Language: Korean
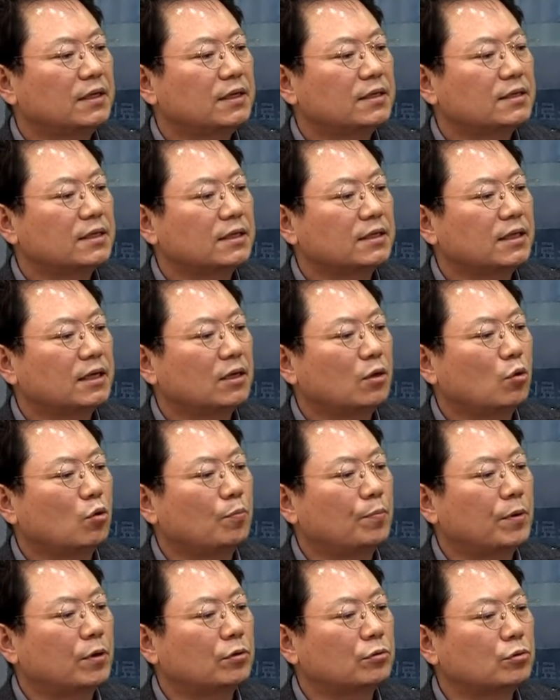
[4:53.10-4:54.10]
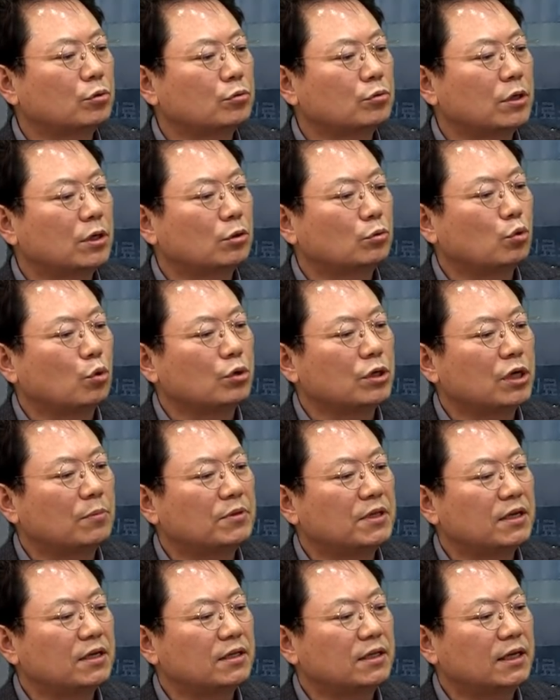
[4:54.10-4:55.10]
상대가 곧바로 소송 가는 동의하면
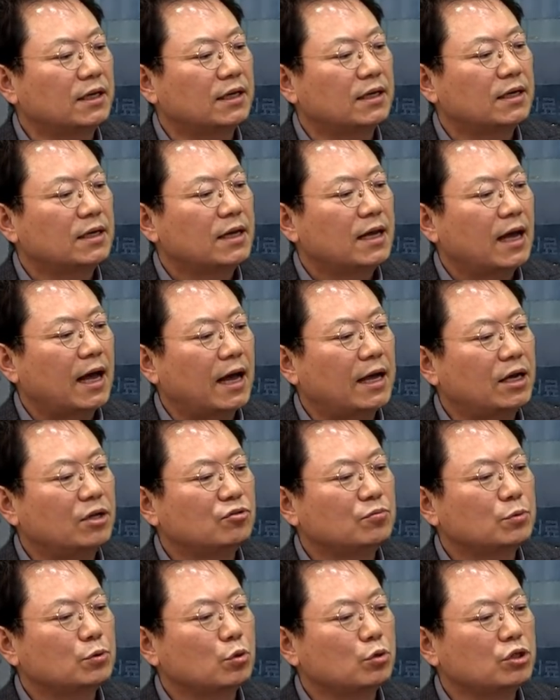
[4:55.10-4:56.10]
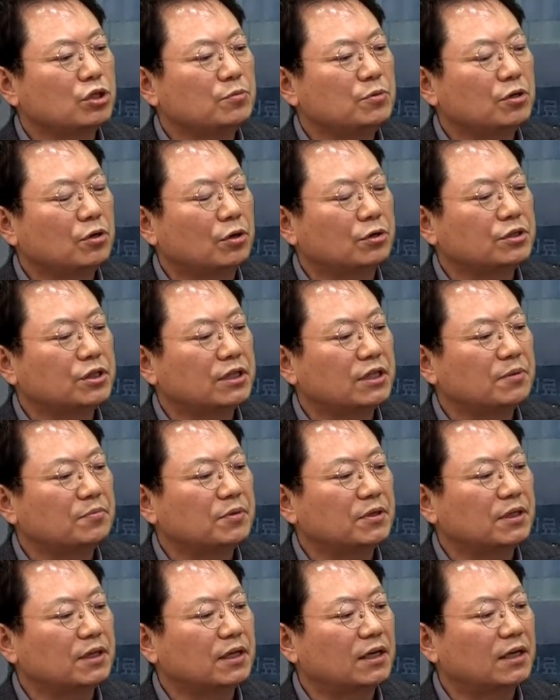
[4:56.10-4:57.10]
되는데 안 해주면 소심이는 거쳐야
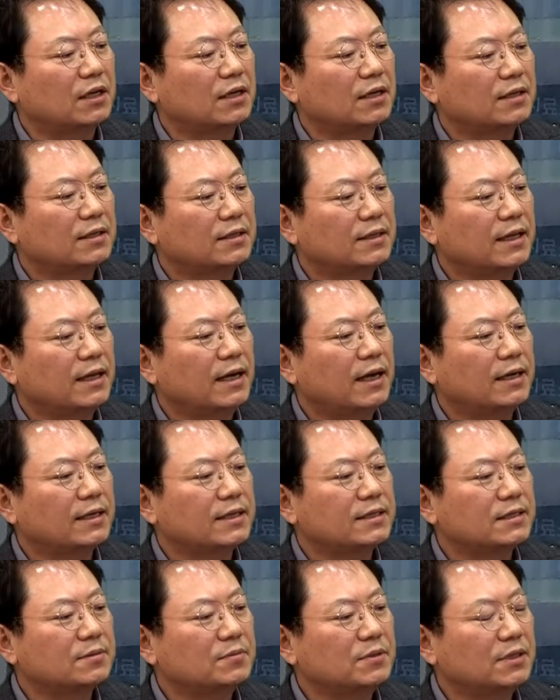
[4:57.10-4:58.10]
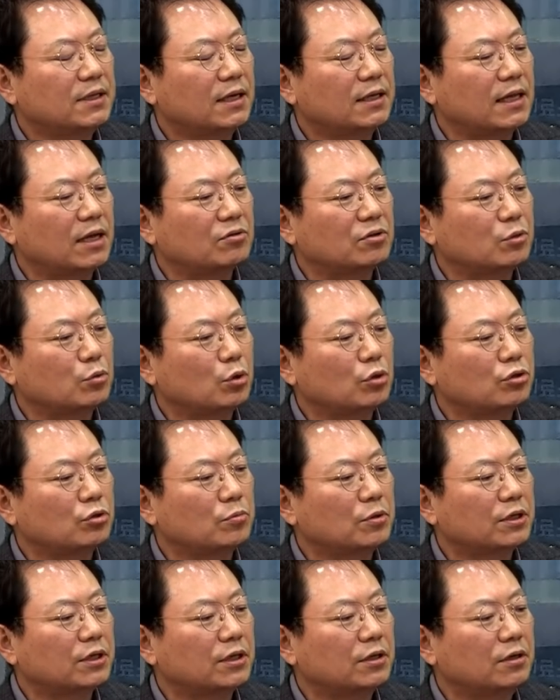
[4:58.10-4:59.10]
됩니다. 네 알겠습니다. 나중에 또
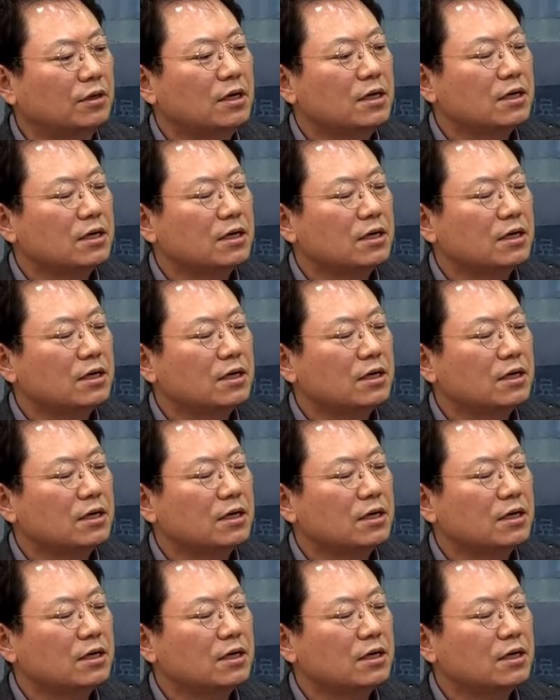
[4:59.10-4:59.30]
여쭤볼게요.